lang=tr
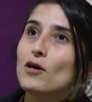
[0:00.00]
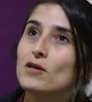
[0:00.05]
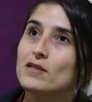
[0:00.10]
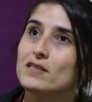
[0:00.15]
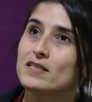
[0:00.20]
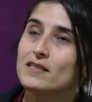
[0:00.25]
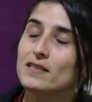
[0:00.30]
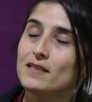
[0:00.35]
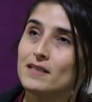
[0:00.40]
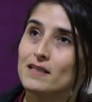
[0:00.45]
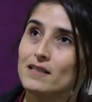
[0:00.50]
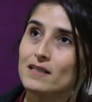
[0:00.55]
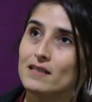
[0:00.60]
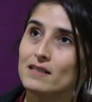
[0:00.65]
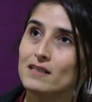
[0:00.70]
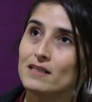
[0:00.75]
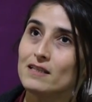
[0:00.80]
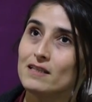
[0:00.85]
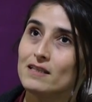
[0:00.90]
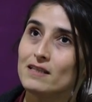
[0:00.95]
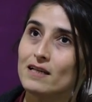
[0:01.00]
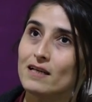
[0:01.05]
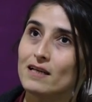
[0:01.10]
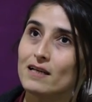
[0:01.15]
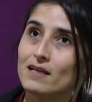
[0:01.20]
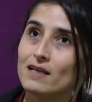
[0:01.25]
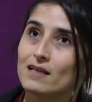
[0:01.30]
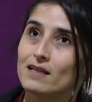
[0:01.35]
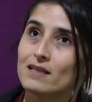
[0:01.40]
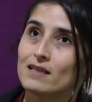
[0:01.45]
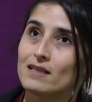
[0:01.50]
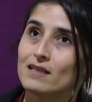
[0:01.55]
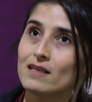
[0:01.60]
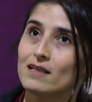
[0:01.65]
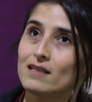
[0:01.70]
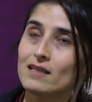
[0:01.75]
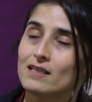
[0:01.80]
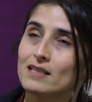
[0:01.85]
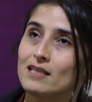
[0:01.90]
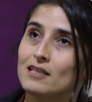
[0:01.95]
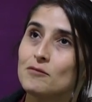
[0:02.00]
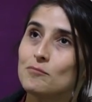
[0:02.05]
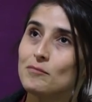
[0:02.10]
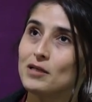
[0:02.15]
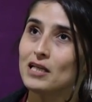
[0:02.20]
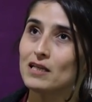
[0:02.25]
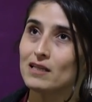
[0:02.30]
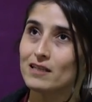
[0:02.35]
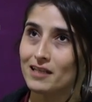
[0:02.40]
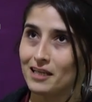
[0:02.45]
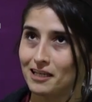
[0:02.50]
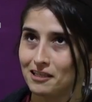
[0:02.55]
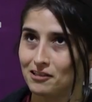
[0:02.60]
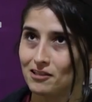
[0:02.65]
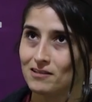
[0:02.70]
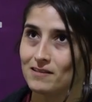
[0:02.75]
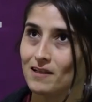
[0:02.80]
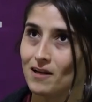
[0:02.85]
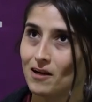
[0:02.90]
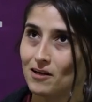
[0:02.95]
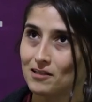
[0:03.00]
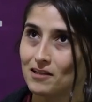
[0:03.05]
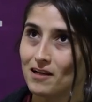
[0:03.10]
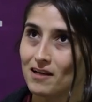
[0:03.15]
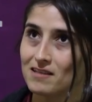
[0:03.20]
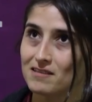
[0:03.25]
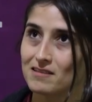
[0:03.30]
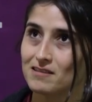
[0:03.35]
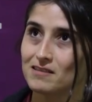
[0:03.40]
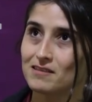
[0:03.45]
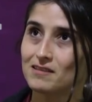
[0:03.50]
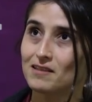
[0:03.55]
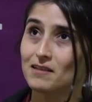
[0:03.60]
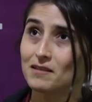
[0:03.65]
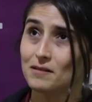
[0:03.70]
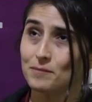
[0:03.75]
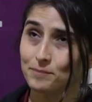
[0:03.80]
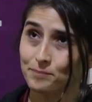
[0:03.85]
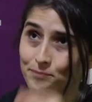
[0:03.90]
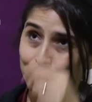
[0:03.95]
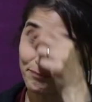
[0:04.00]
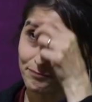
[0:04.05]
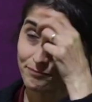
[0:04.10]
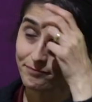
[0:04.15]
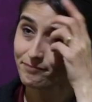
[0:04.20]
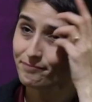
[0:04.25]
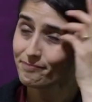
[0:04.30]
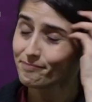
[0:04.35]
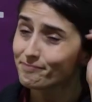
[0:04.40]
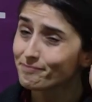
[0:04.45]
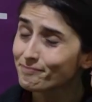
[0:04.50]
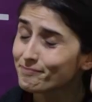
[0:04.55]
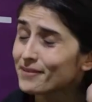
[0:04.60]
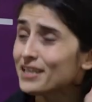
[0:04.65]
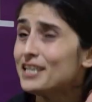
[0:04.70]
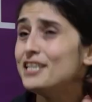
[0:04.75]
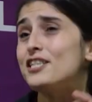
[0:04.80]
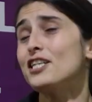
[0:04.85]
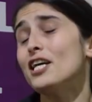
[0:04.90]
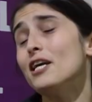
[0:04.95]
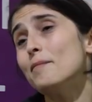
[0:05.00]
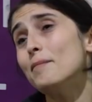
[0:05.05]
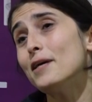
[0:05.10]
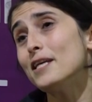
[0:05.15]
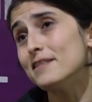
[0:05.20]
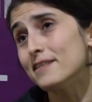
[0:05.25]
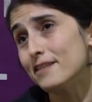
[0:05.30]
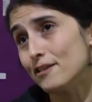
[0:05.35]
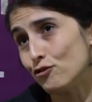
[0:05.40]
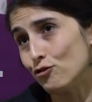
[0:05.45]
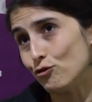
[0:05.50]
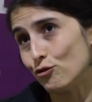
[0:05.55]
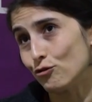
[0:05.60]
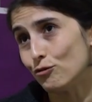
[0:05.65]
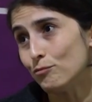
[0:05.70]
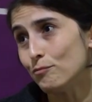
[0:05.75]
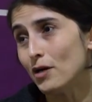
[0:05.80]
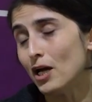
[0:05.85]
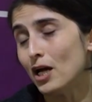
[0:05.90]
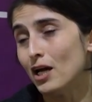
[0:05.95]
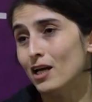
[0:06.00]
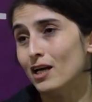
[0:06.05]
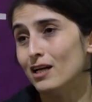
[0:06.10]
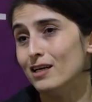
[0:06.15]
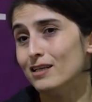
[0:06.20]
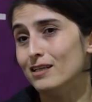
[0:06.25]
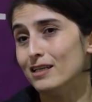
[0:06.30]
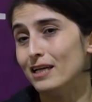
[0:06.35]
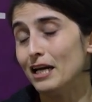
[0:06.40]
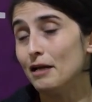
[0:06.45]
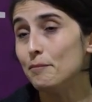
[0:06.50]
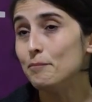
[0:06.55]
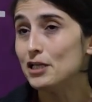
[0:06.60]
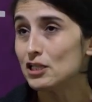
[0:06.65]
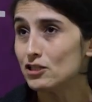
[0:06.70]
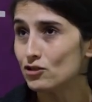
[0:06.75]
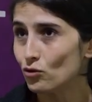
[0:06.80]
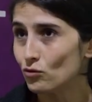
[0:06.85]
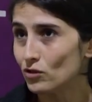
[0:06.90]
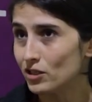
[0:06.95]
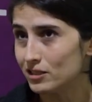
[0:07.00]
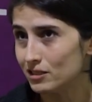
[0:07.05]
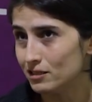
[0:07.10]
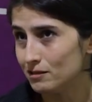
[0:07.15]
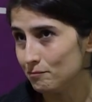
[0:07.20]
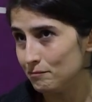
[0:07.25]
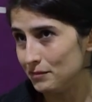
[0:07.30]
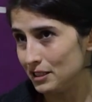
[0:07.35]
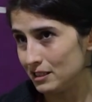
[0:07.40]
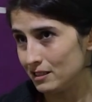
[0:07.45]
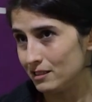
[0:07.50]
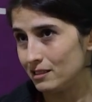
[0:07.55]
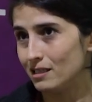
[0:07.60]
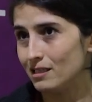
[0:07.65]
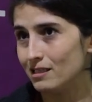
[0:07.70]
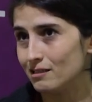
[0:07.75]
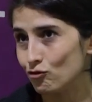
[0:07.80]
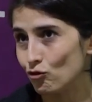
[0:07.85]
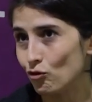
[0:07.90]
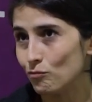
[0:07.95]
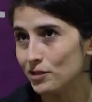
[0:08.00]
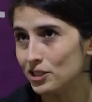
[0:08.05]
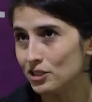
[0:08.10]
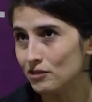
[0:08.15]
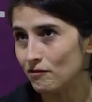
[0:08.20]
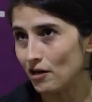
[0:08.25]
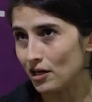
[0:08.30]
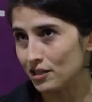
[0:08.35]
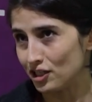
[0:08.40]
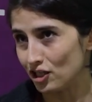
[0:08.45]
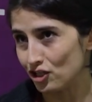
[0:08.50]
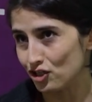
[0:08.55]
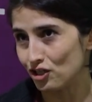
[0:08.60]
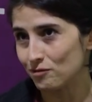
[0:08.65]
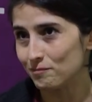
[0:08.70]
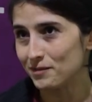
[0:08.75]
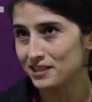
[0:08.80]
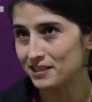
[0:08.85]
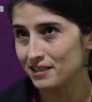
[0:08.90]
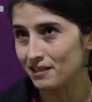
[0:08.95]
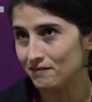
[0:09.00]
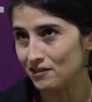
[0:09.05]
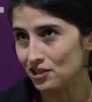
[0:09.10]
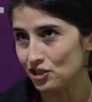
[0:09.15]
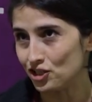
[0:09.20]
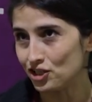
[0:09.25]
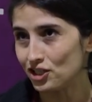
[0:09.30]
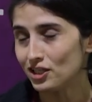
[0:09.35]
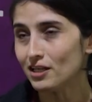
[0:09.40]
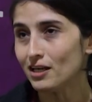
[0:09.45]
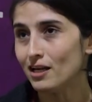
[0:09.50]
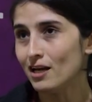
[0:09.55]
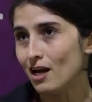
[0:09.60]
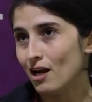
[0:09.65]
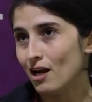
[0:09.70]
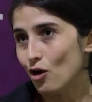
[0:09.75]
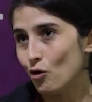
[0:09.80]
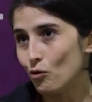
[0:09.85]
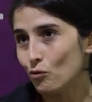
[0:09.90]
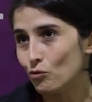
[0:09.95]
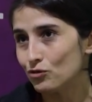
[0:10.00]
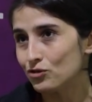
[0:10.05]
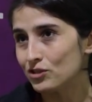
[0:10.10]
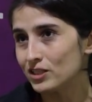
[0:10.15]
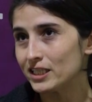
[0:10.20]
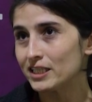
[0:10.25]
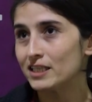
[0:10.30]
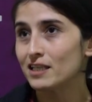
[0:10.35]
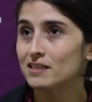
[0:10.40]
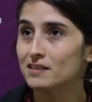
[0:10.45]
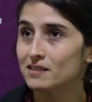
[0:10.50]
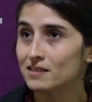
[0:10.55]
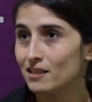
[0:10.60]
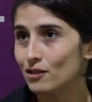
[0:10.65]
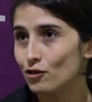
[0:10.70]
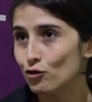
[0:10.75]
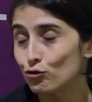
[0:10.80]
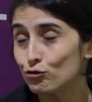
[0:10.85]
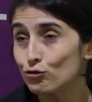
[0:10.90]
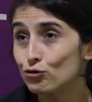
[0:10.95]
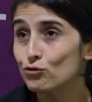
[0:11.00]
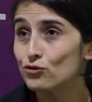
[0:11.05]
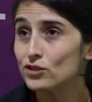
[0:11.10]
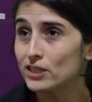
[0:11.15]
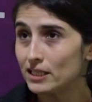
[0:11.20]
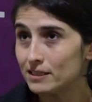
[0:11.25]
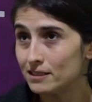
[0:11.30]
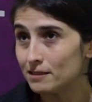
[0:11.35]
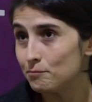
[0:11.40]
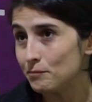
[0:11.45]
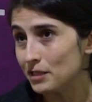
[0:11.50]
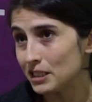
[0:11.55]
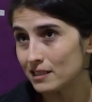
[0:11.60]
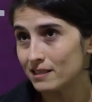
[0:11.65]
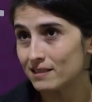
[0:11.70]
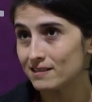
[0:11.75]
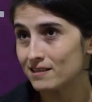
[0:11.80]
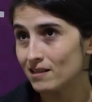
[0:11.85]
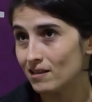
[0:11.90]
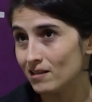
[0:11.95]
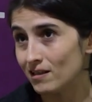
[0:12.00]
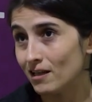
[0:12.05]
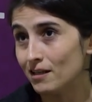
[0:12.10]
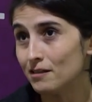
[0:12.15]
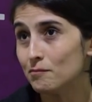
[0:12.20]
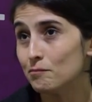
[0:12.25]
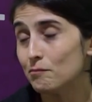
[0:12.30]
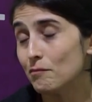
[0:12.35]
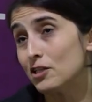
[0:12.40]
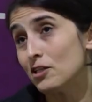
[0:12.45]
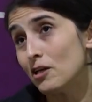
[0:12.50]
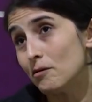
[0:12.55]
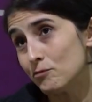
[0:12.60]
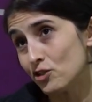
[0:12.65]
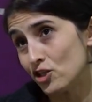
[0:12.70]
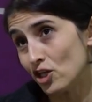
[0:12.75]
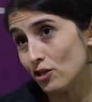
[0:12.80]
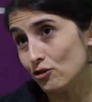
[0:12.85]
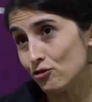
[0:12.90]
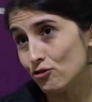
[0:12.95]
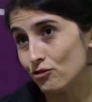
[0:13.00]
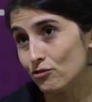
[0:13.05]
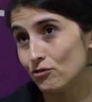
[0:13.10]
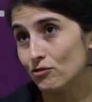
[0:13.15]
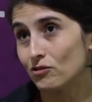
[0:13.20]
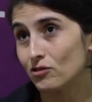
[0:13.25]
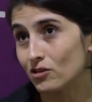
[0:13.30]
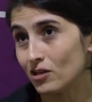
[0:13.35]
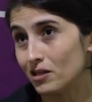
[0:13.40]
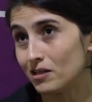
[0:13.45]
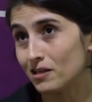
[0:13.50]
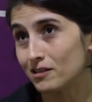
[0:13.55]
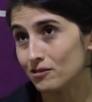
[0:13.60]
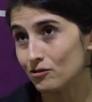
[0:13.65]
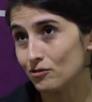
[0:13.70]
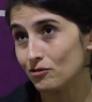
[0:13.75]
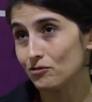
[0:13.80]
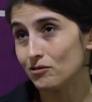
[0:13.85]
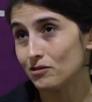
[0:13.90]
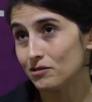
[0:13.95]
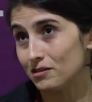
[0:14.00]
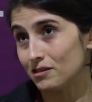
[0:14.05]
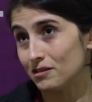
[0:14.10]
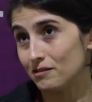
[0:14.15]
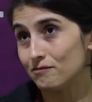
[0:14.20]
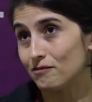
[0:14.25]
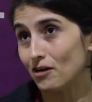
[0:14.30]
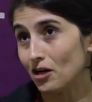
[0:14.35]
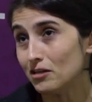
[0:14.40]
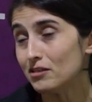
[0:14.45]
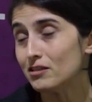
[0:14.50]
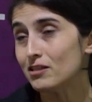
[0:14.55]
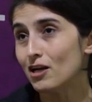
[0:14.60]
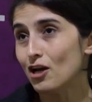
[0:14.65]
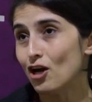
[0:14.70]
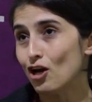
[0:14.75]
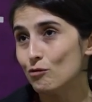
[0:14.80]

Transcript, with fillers: Parti'nin 20 e, yıllık iktidarını aslında şeye benzetiyorum. Emil Zola'nın bir e, romanı var Yaşama Sevinci. Orada yanına öksüz yetim bir kızı alan Madame Chantu karakteri var.